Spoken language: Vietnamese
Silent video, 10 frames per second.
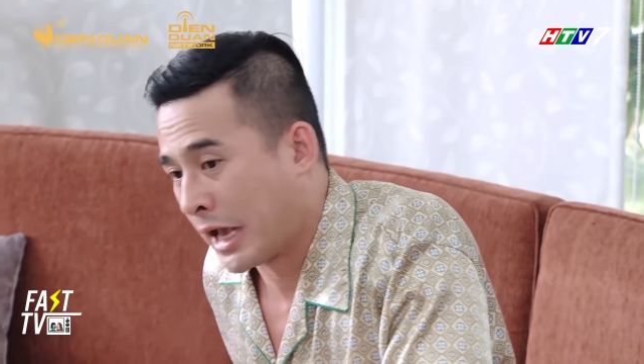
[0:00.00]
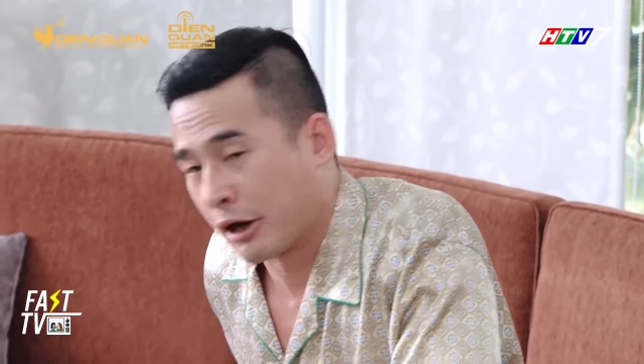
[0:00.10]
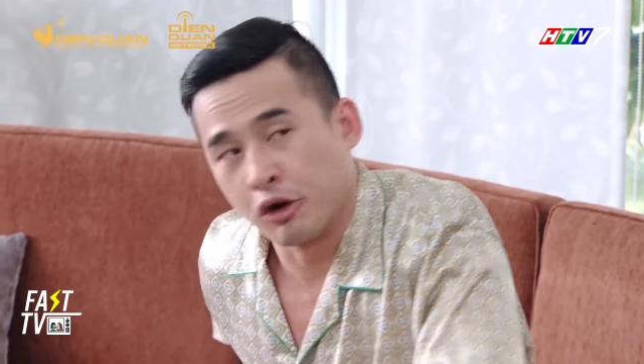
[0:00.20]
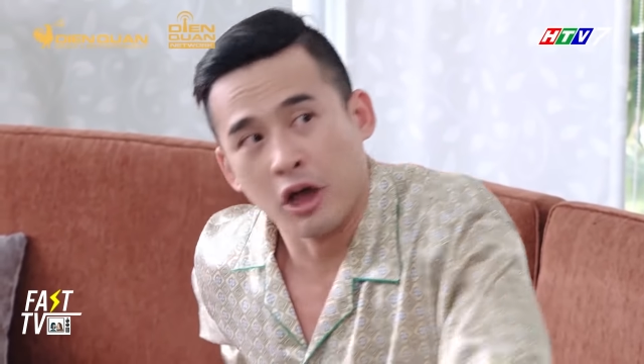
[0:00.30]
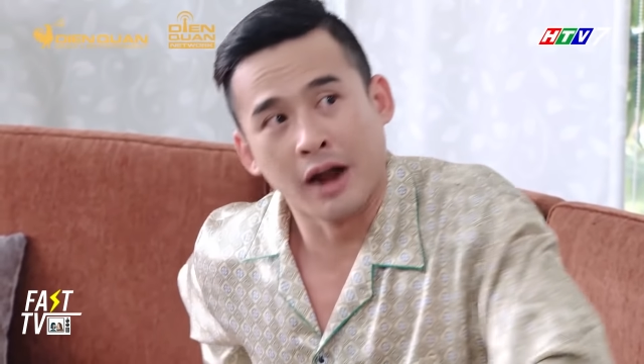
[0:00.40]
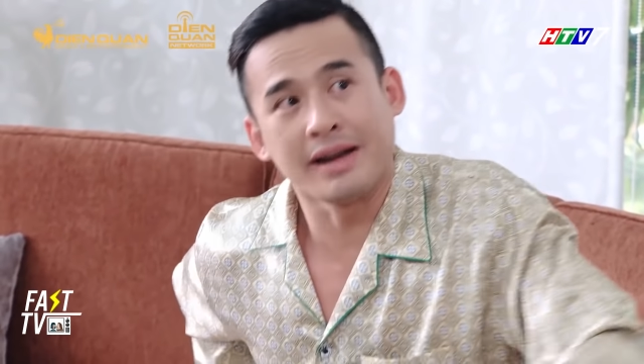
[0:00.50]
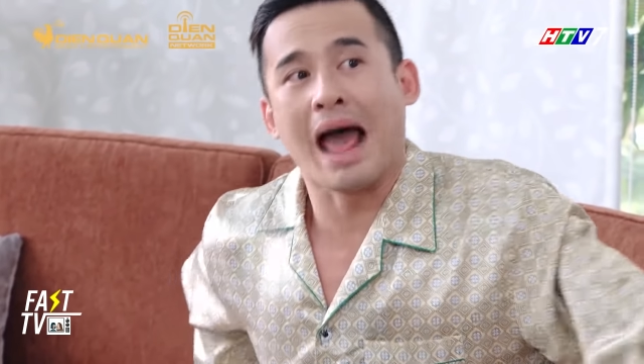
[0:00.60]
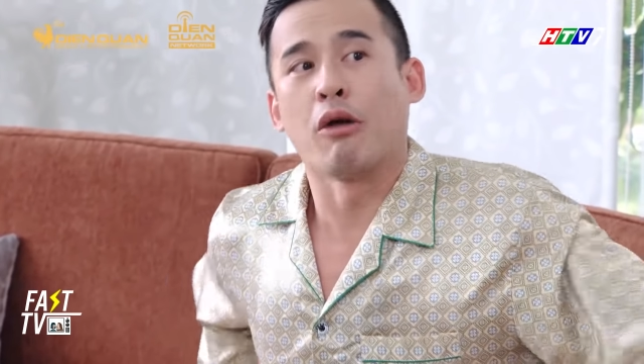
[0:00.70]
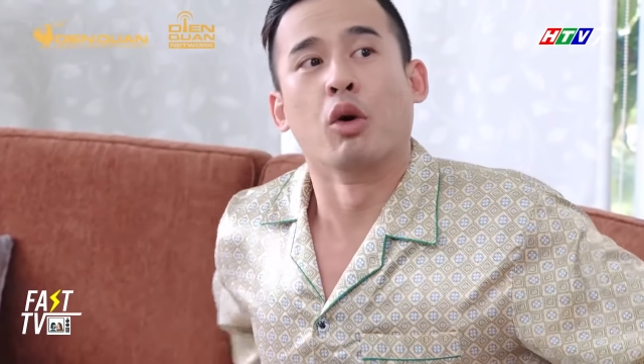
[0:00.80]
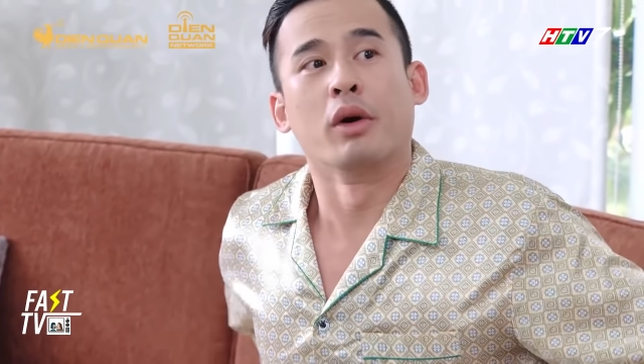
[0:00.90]
Nghe còn nói hết
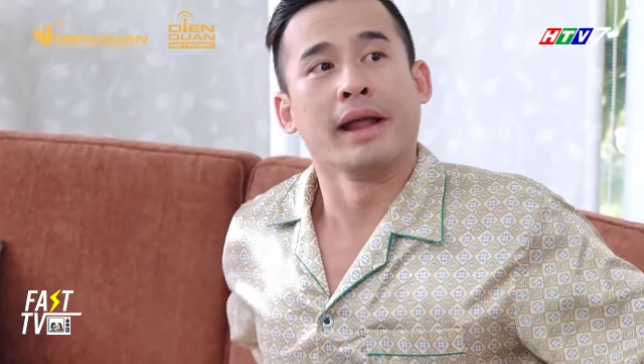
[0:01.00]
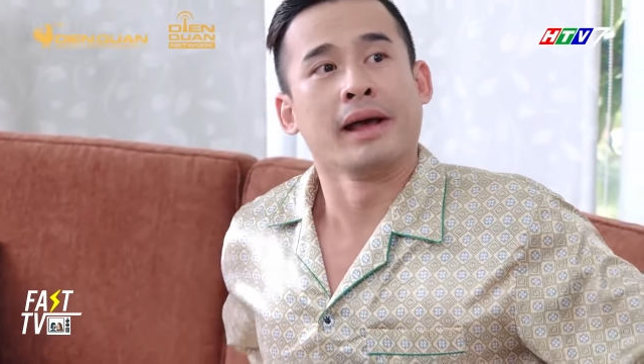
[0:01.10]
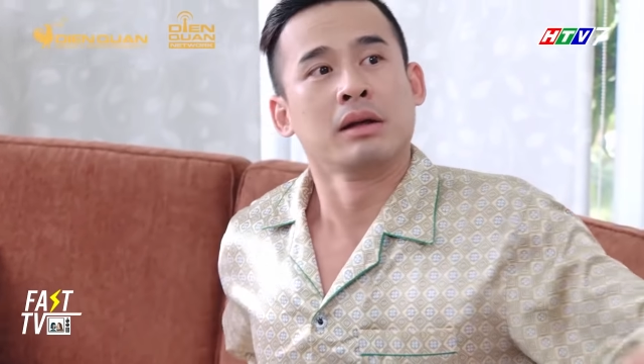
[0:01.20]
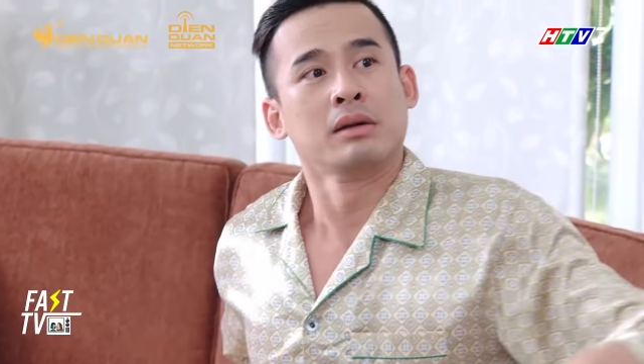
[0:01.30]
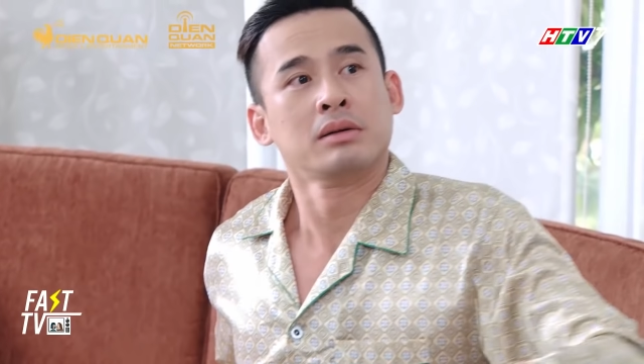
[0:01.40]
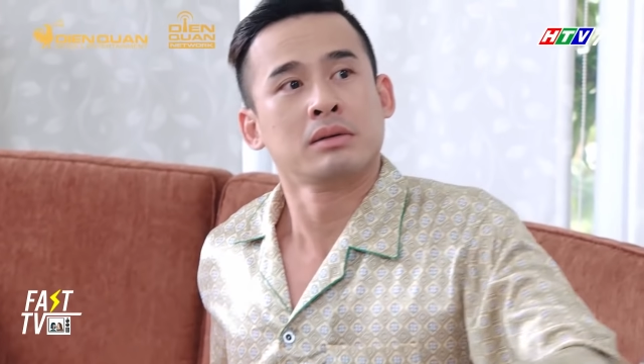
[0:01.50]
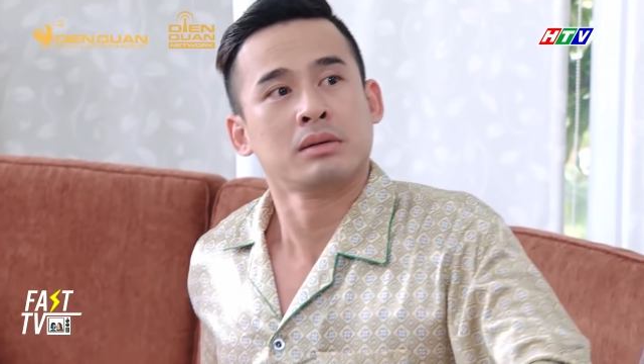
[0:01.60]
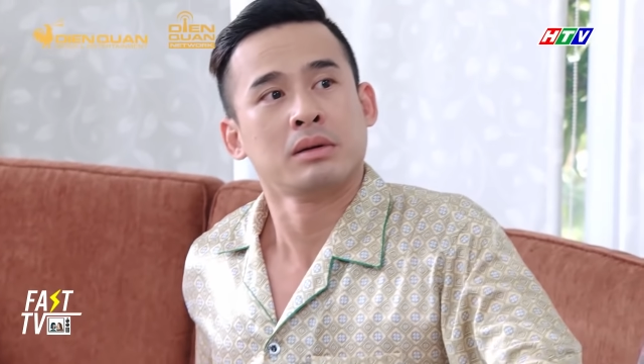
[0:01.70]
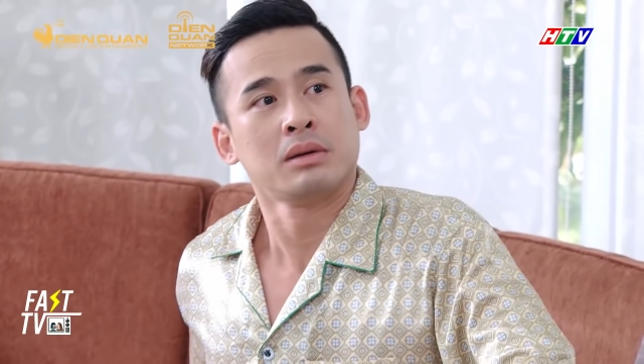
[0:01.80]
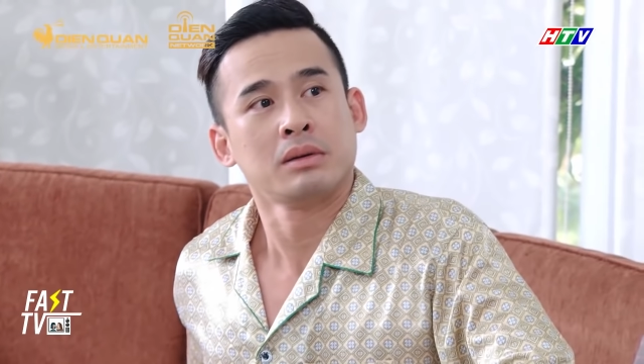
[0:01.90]
đau luôn rồi nè
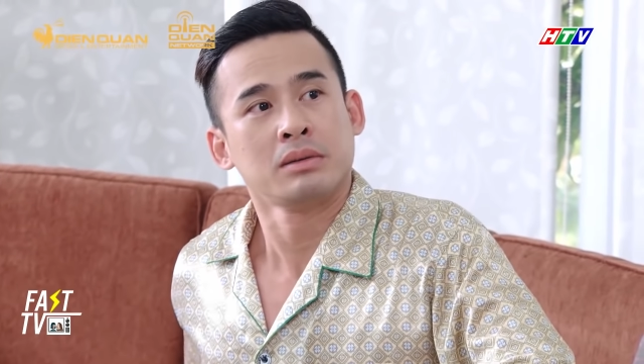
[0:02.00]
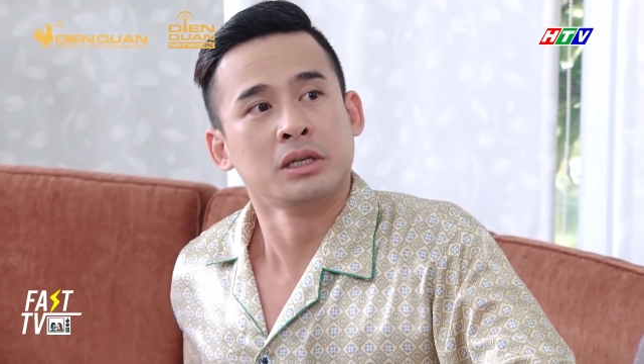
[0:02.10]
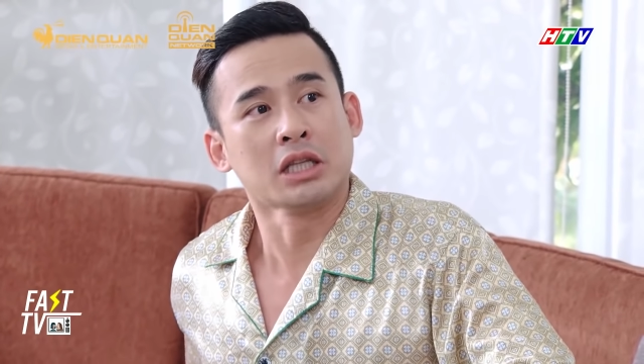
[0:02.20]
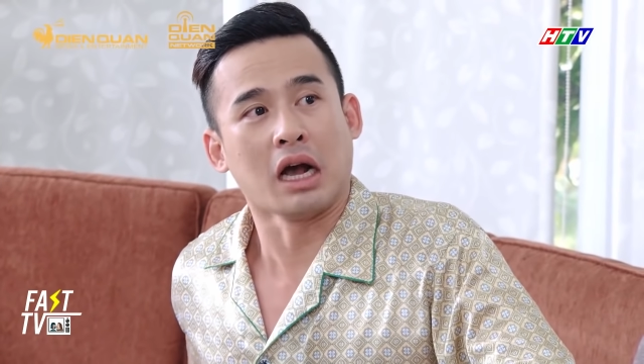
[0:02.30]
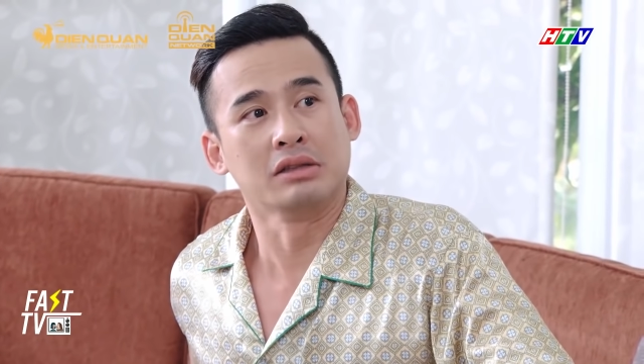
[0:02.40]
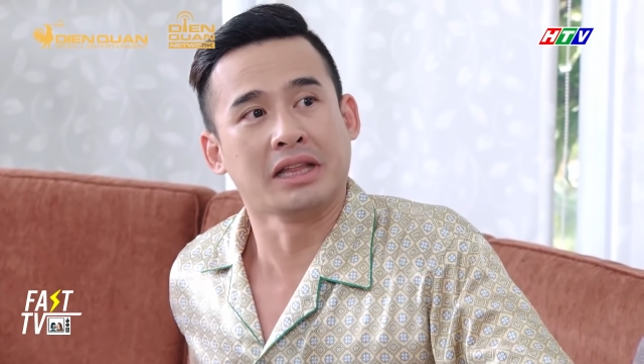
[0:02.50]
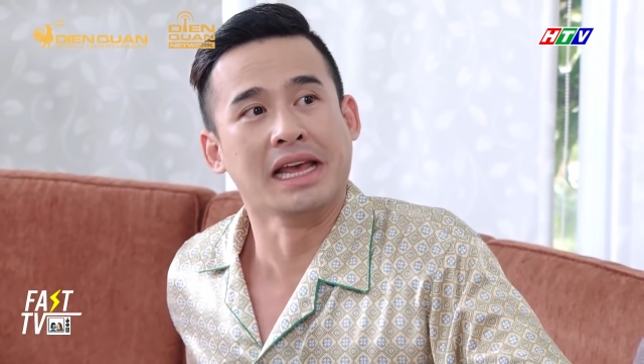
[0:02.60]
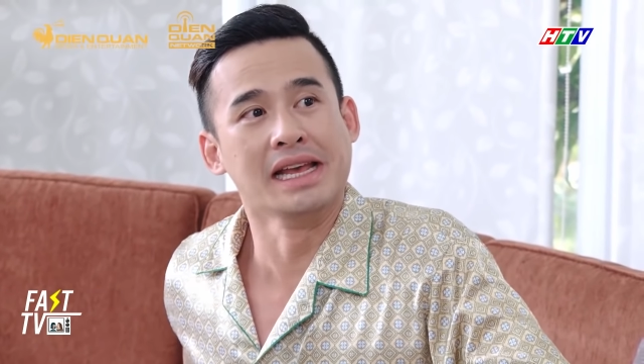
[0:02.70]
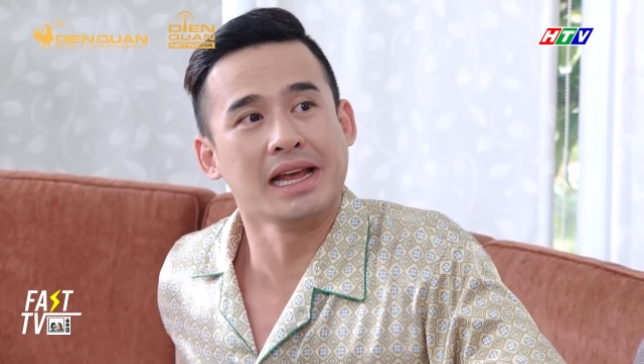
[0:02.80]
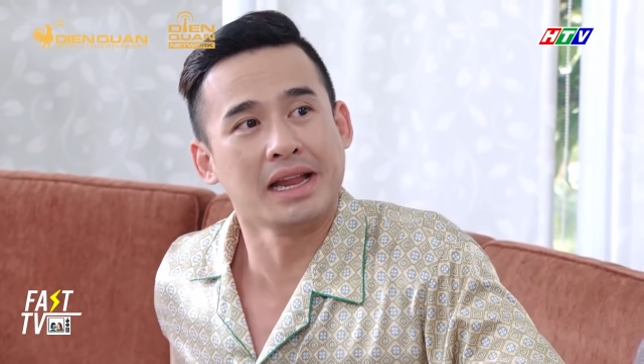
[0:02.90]
Như thần
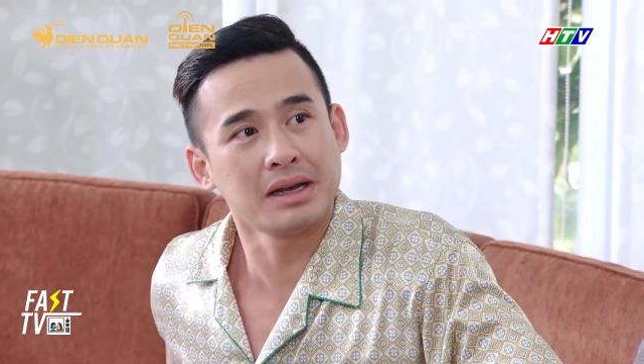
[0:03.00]
tiên vậy